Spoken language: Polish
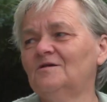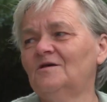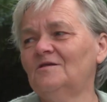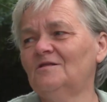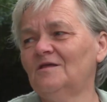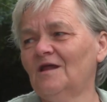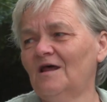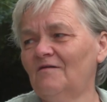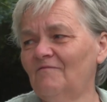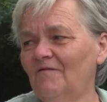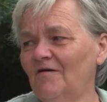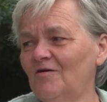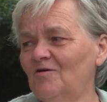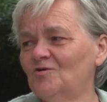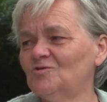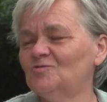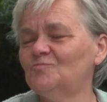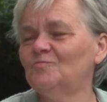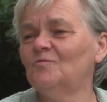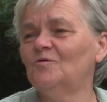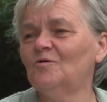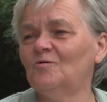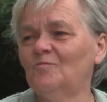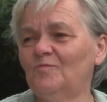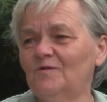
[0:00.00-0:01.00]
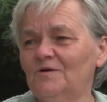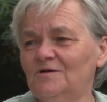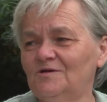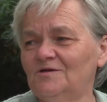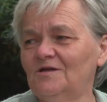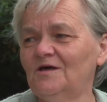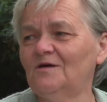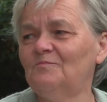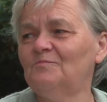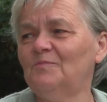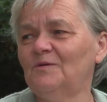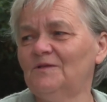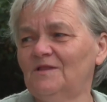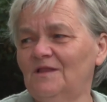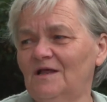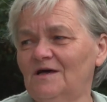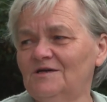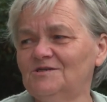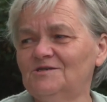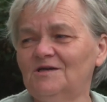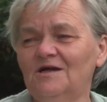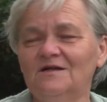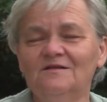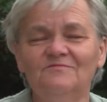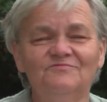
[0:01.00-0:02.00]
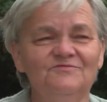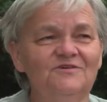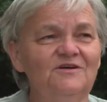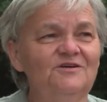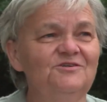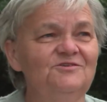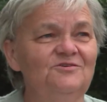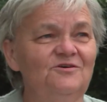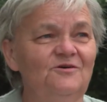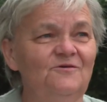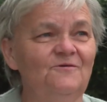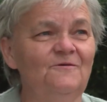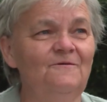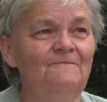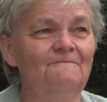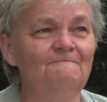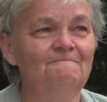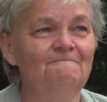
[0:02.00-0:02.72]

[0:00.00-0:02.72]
Ten tramwaj już mógł być te 15 lat wcześniej, nie?